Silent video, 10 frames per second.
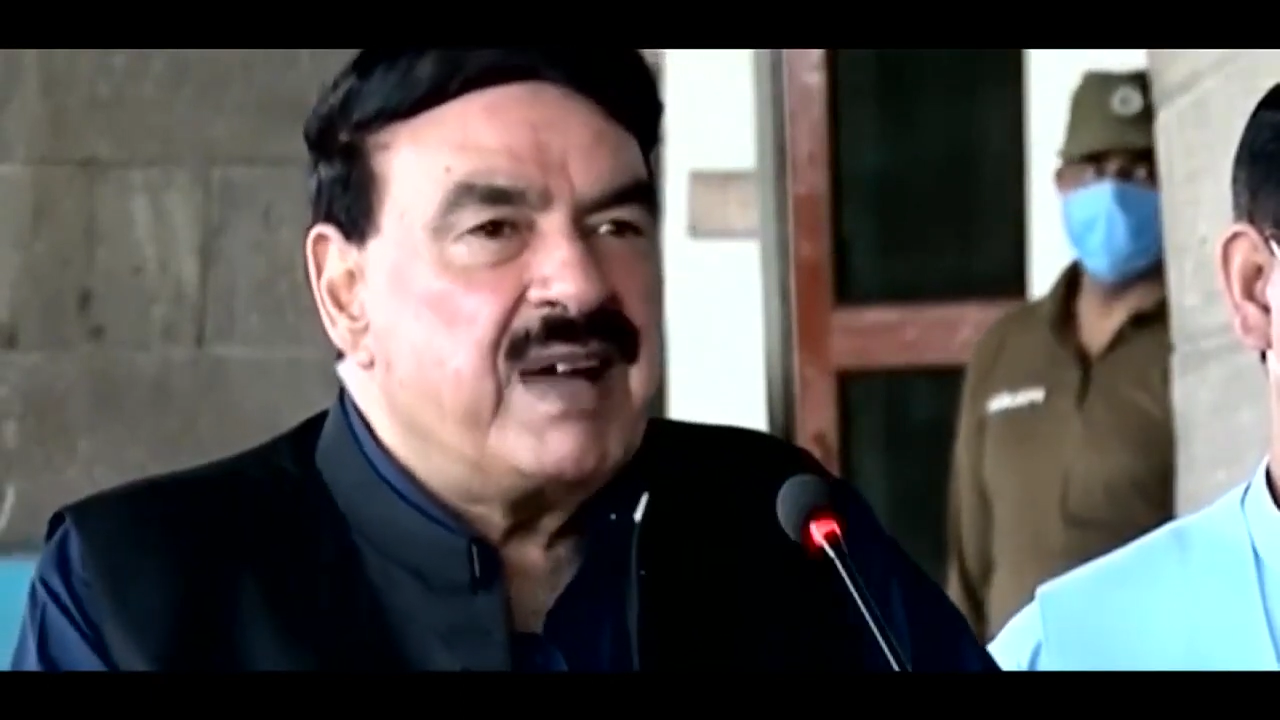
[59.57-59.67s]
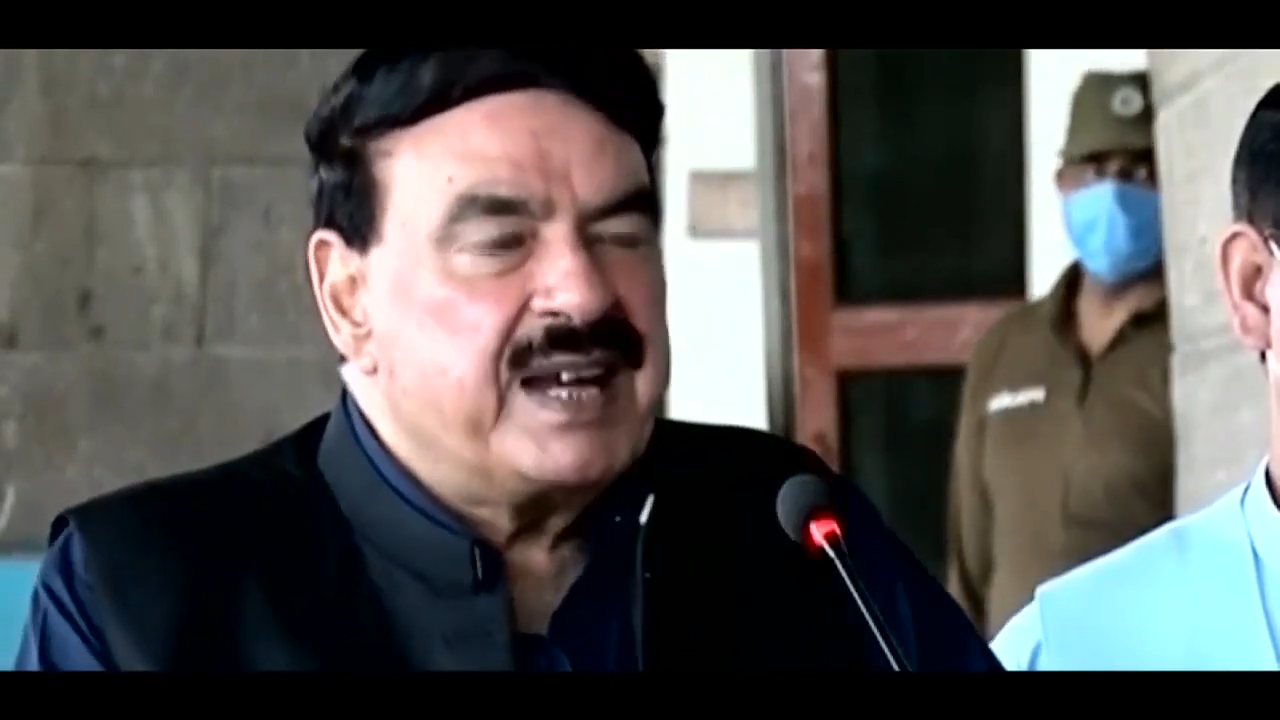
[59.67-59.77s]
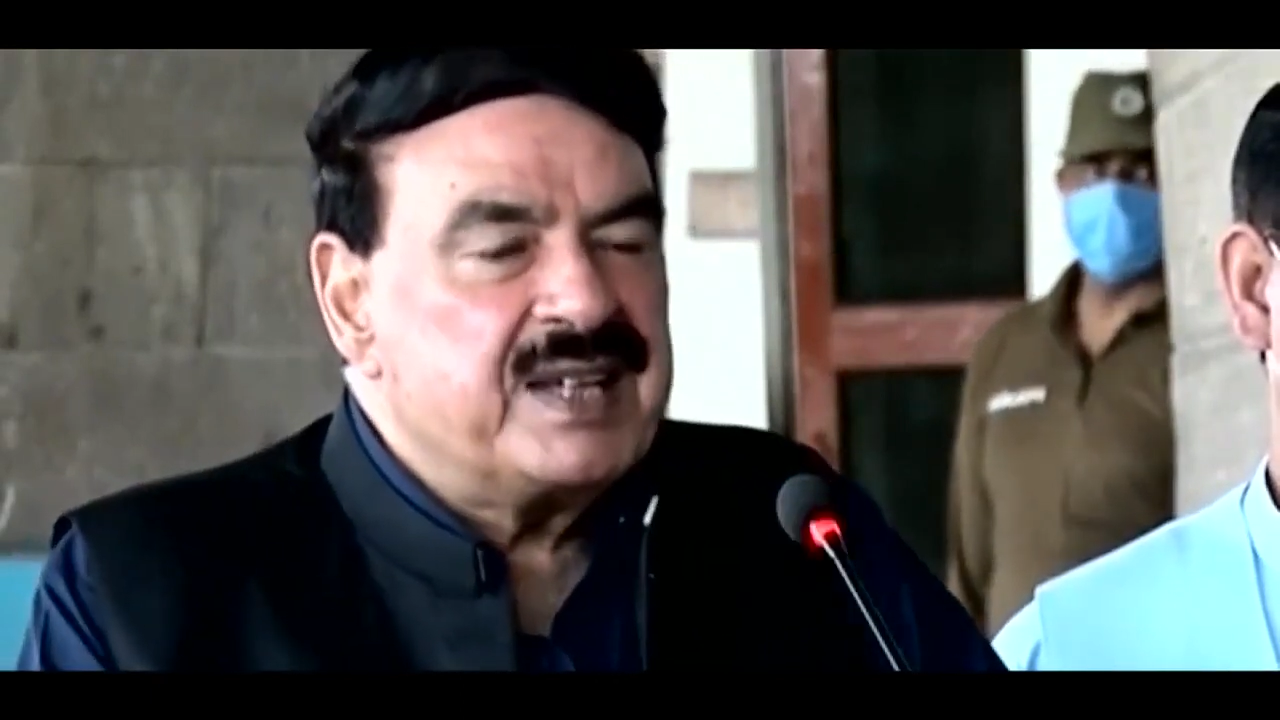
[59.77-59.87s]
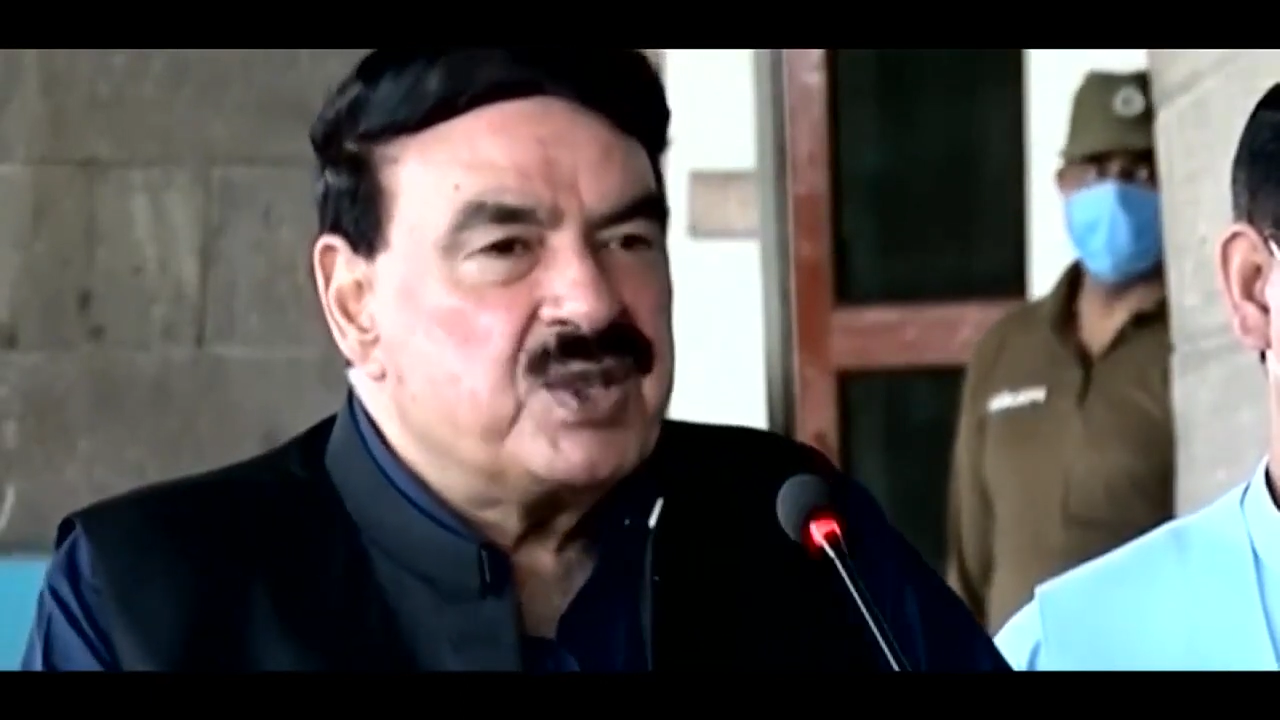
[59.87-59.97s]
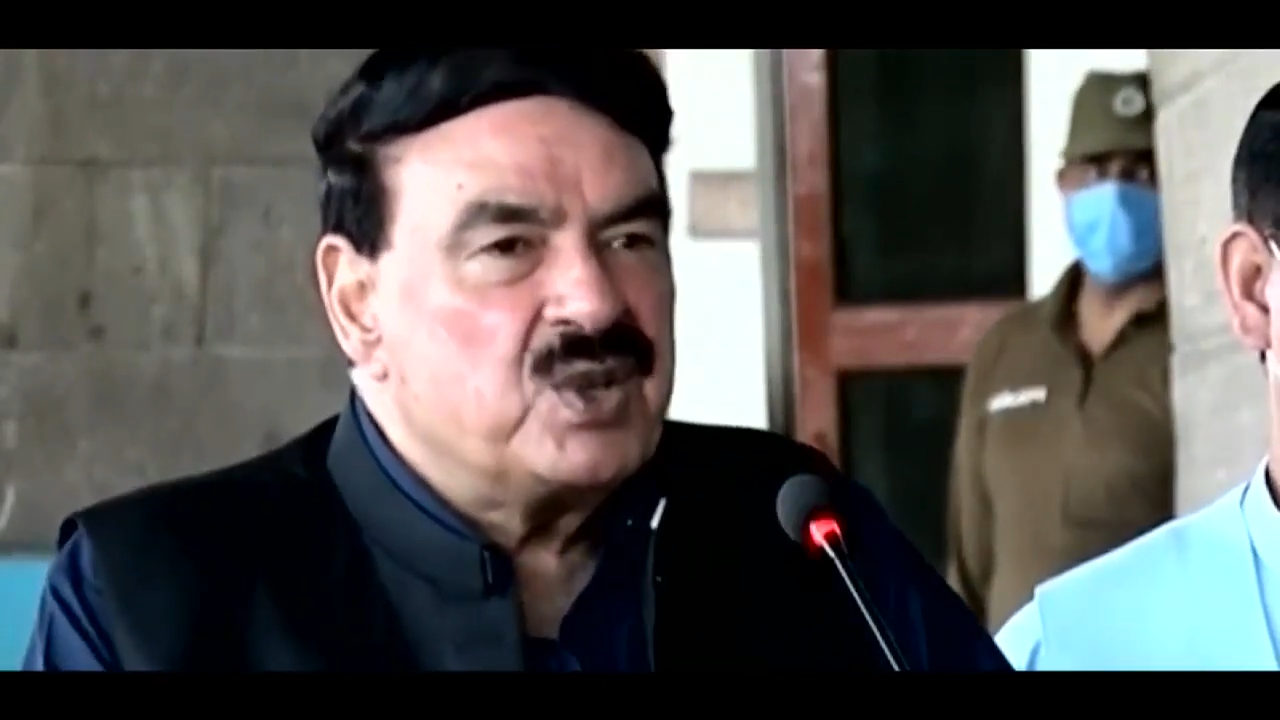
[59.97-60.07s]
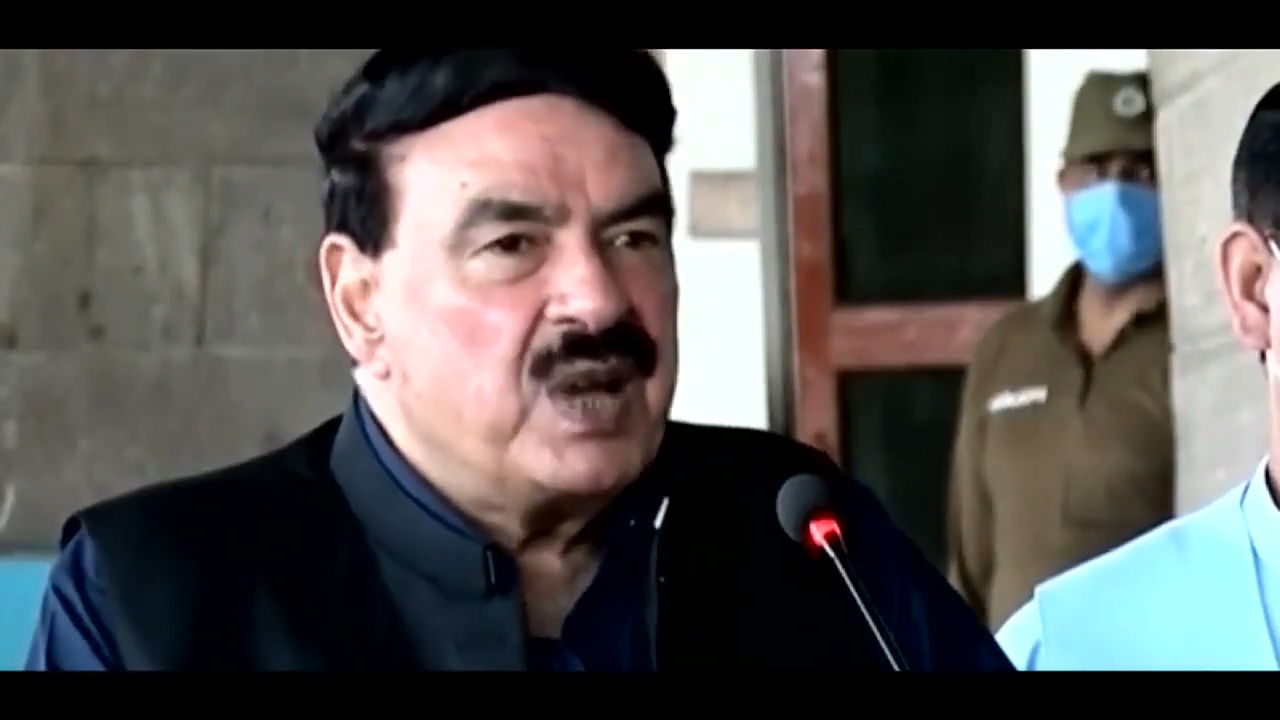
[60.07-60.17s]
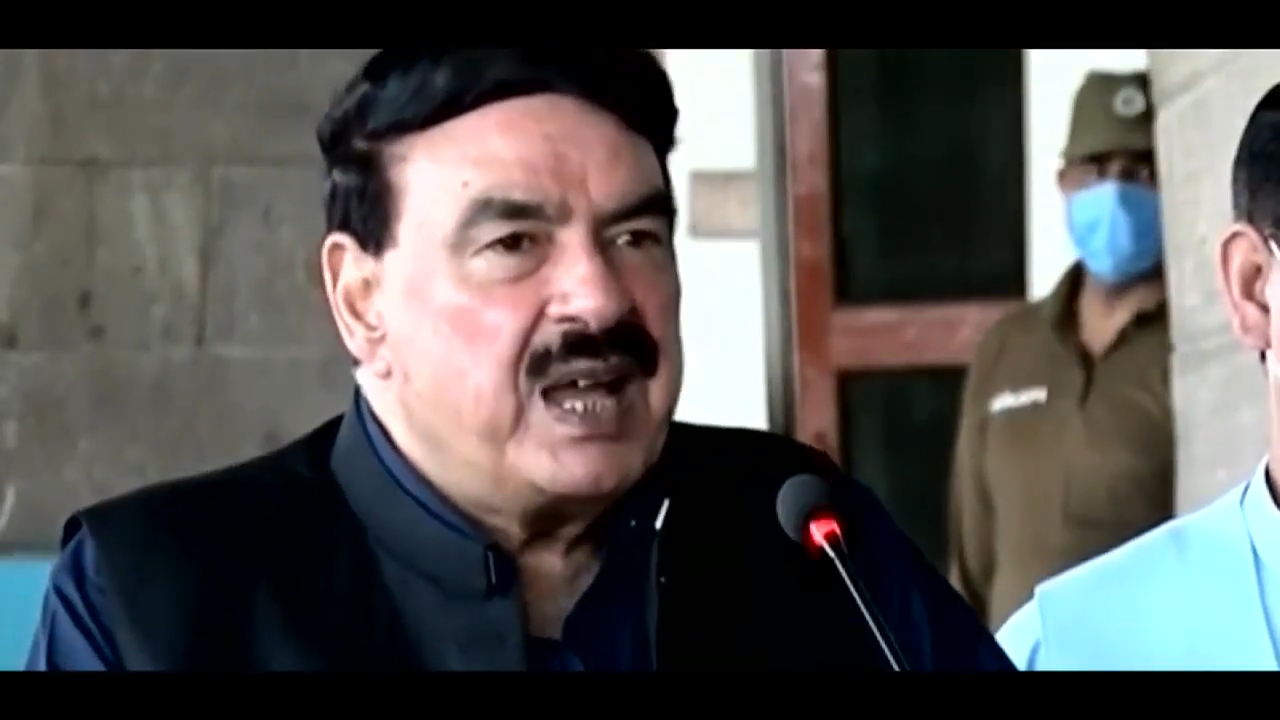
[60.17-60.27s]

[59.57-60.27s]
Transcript: वायरस जो